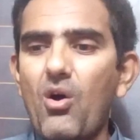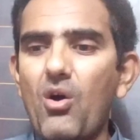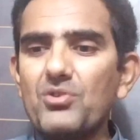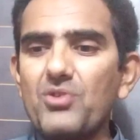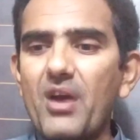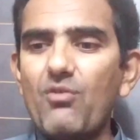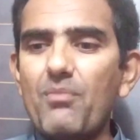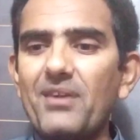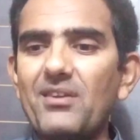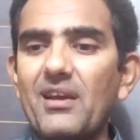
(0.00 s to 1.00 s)
और जो है
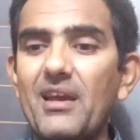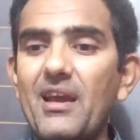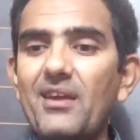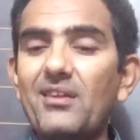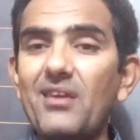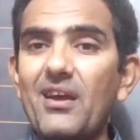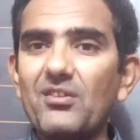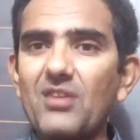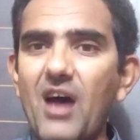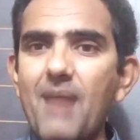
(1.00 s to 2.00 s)
वो बेसिकली इस
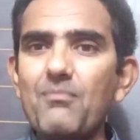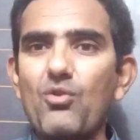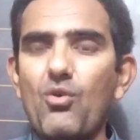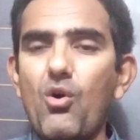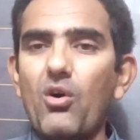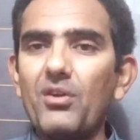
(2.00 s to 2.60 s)
इकदाम को